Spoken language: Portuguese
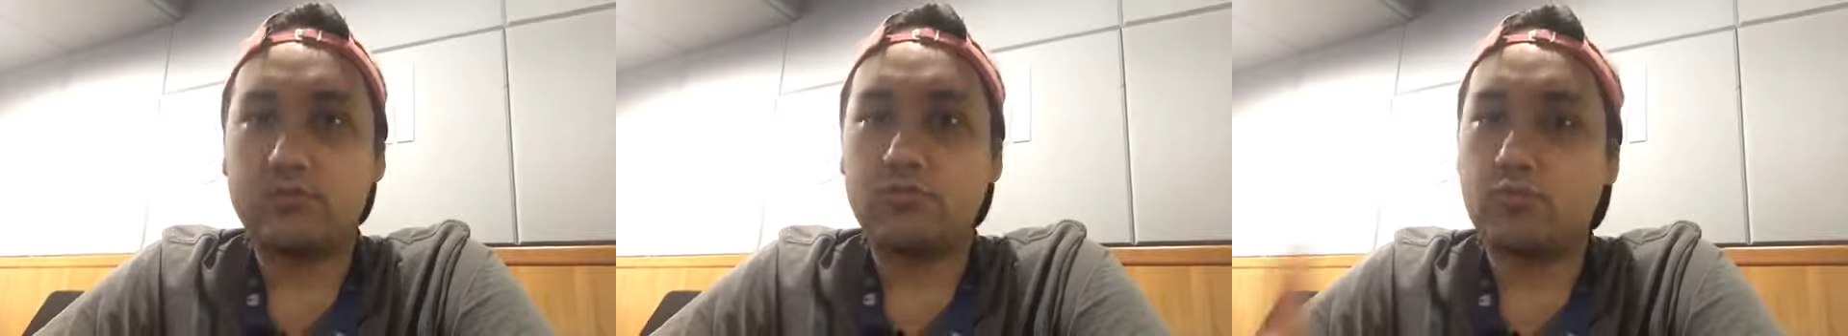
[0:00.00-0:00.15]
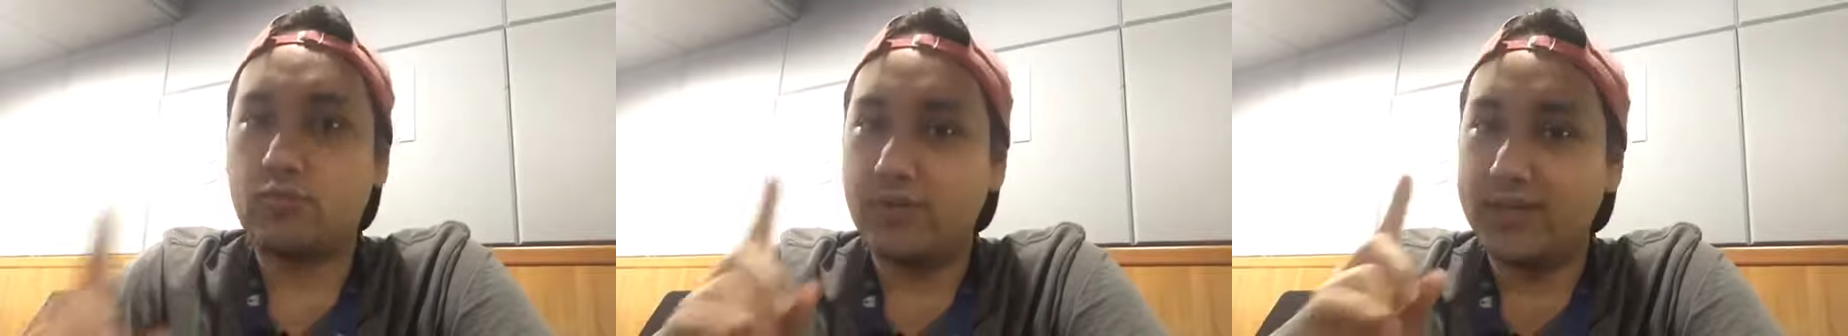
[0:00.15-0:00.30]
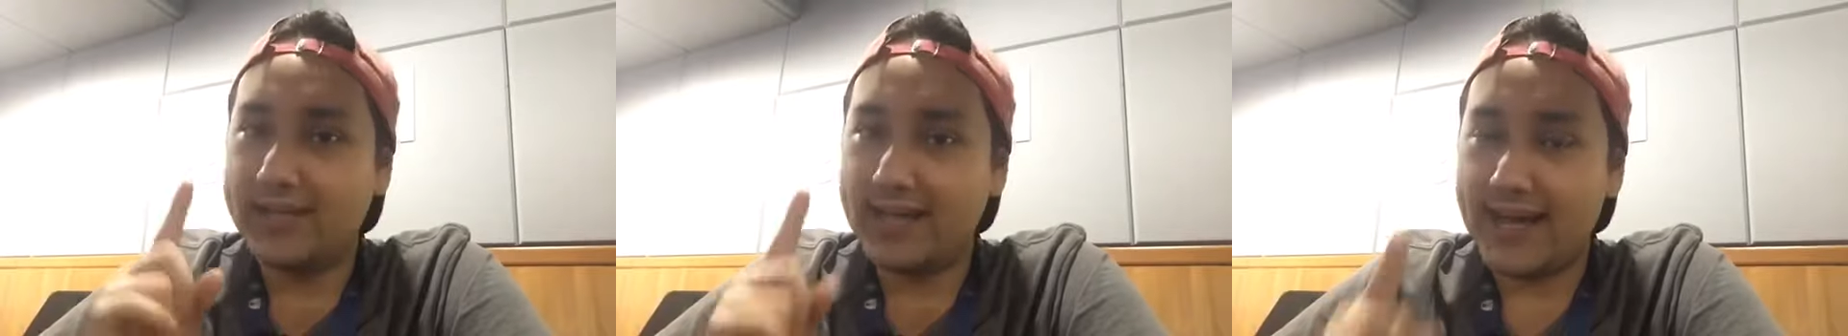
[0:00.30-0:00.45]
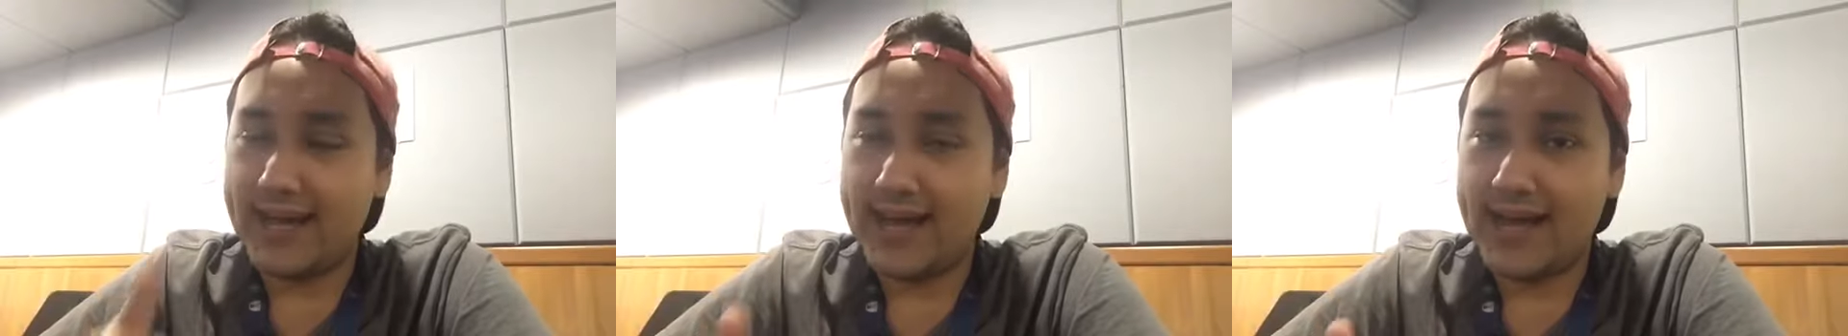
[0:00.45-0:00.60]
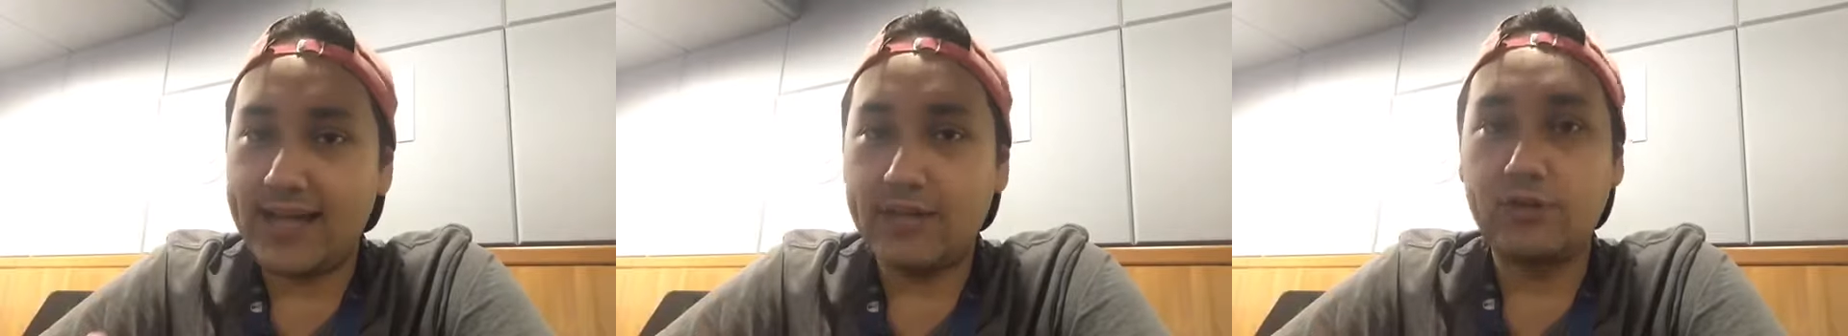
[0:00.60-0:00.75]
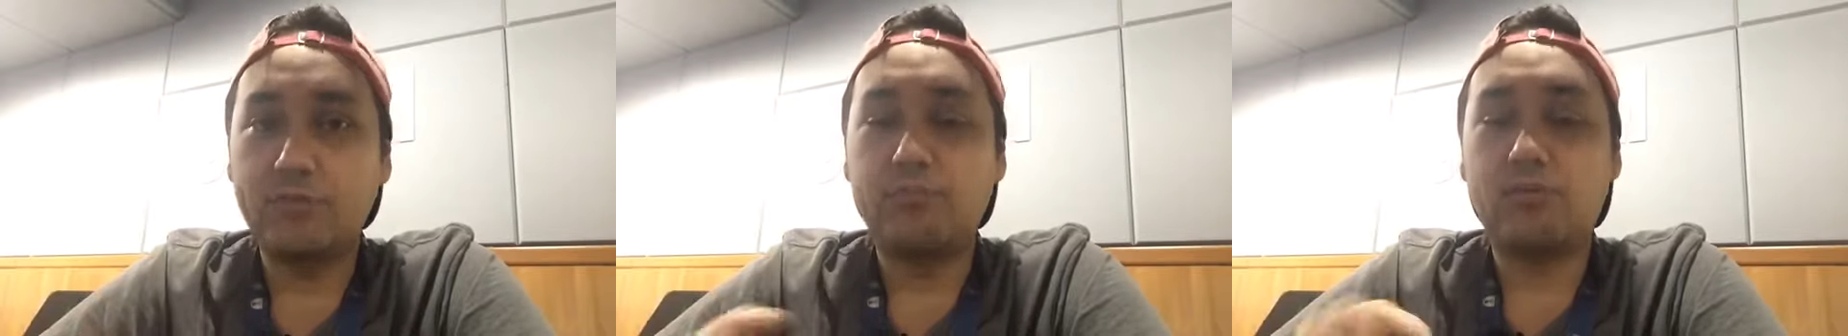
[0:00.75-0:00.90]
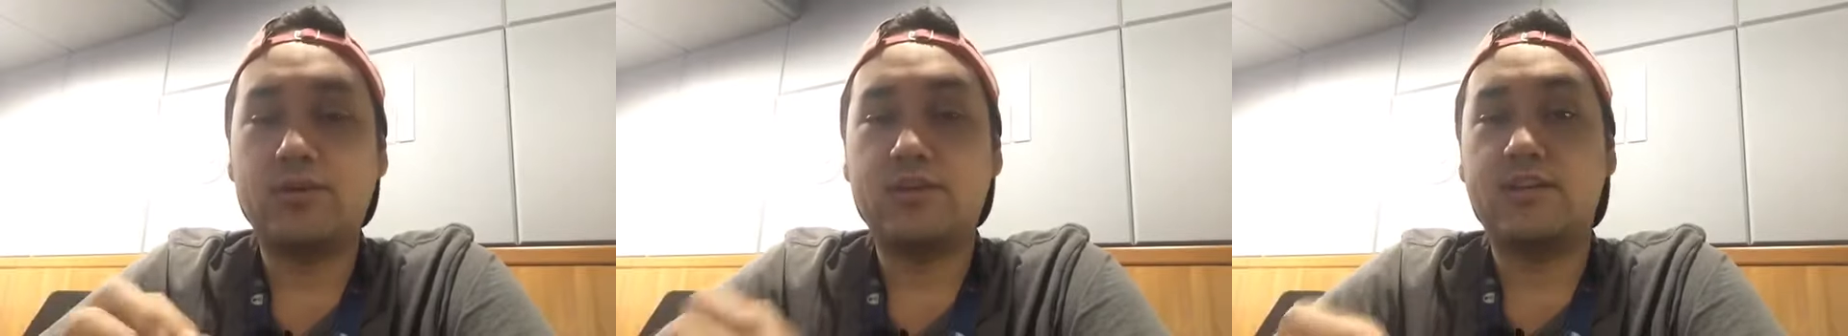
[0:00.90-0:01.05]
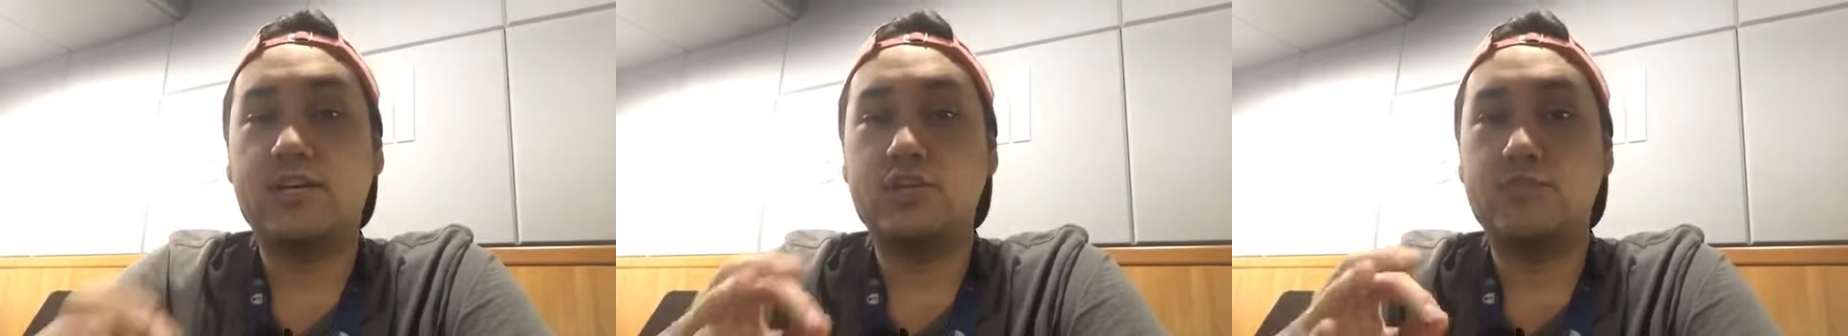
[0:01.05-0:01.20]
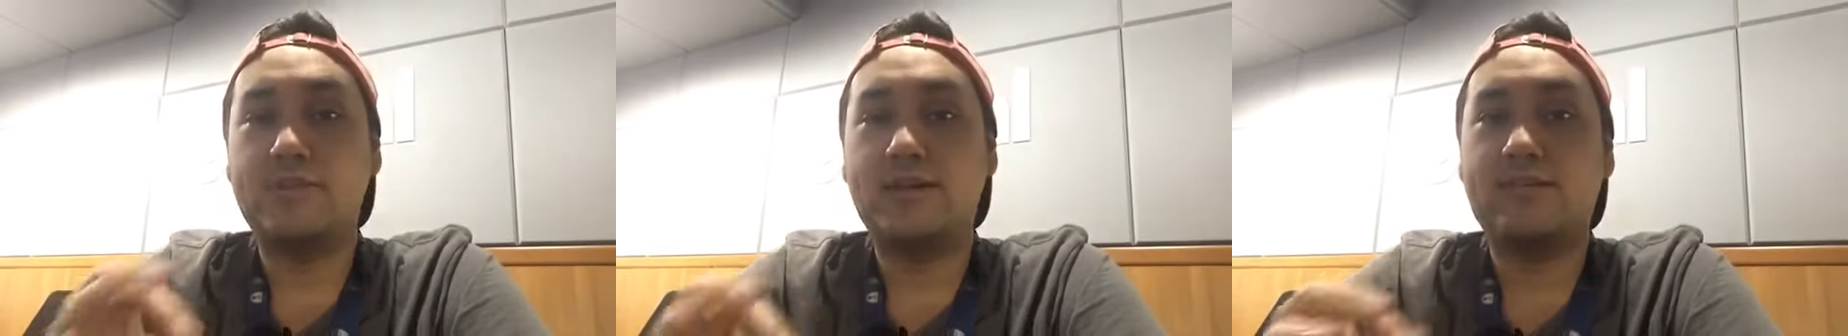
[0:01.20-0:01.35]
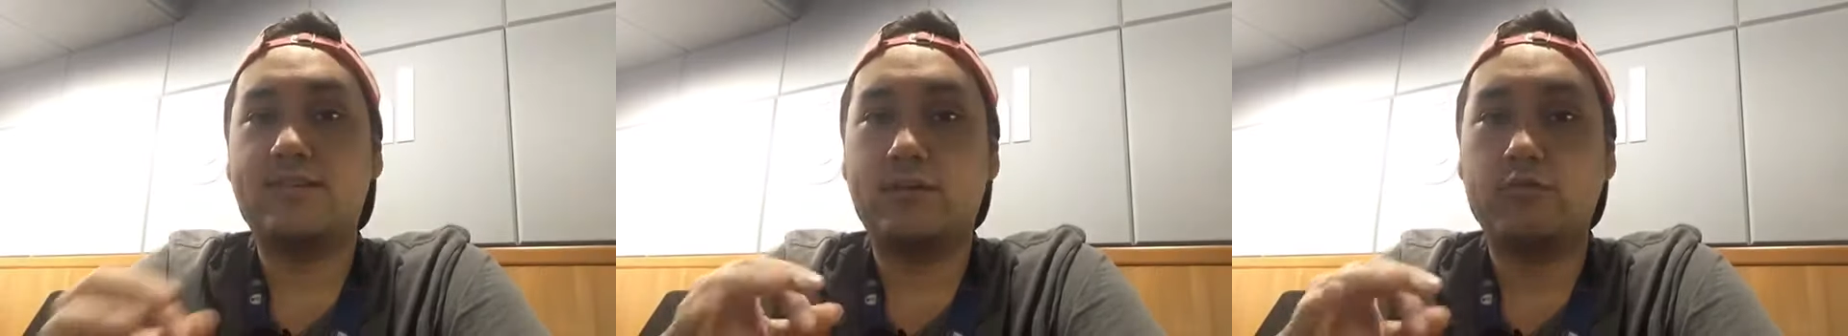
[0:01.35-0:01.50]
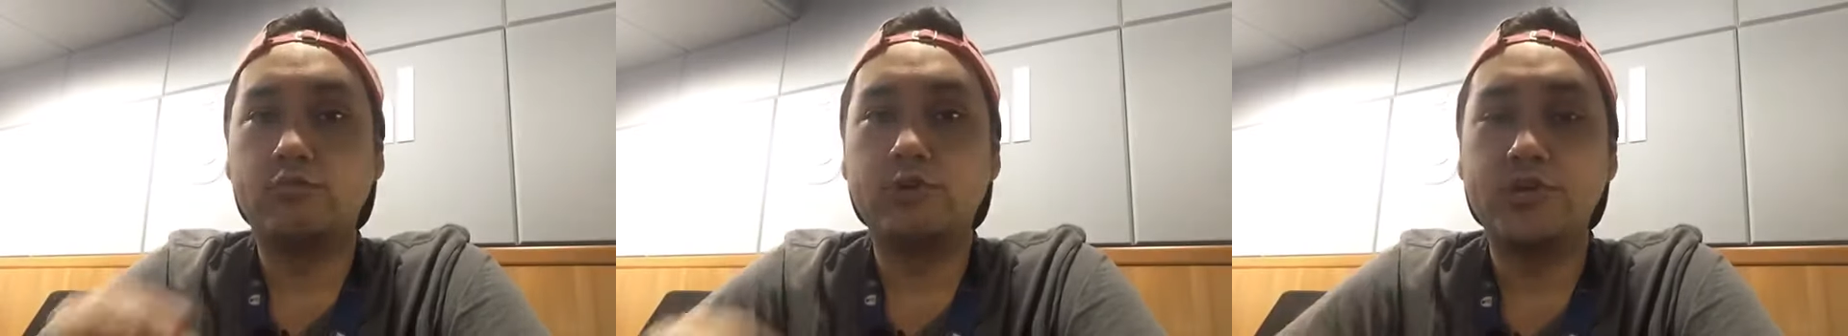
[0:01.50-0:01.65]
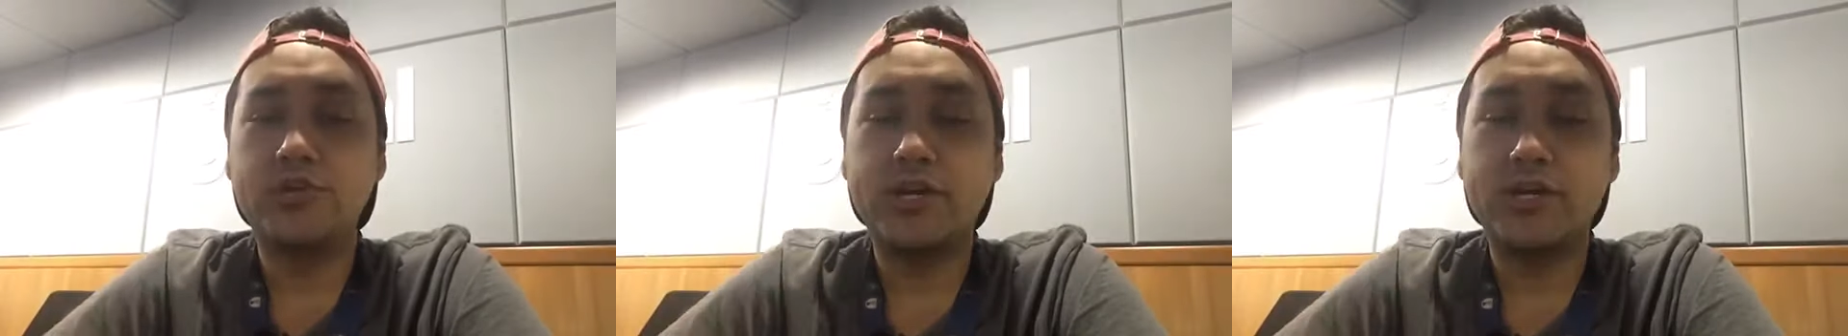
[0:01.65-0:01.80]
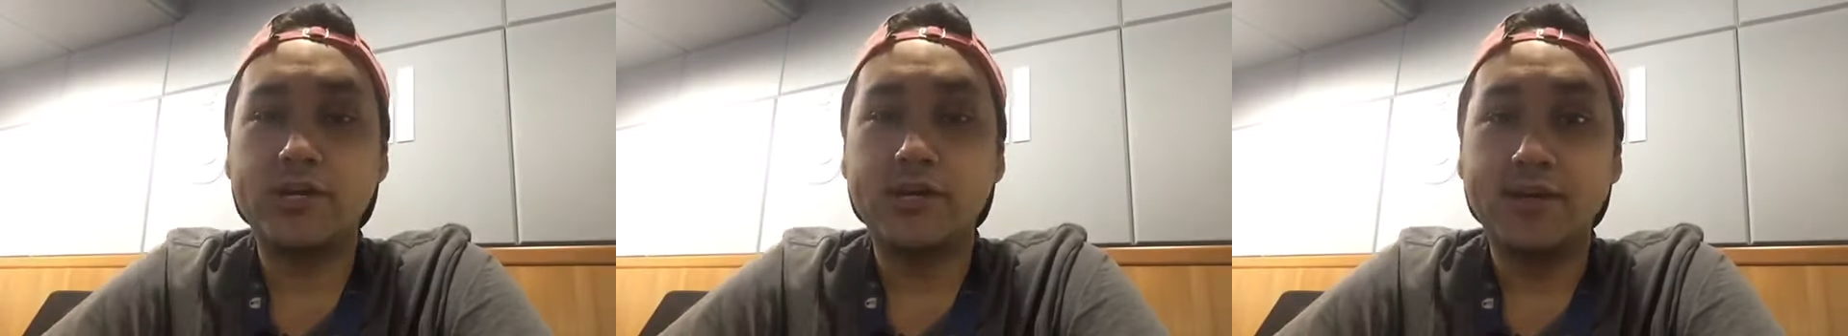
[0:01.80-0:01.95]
cuidado importante para a saúde aí,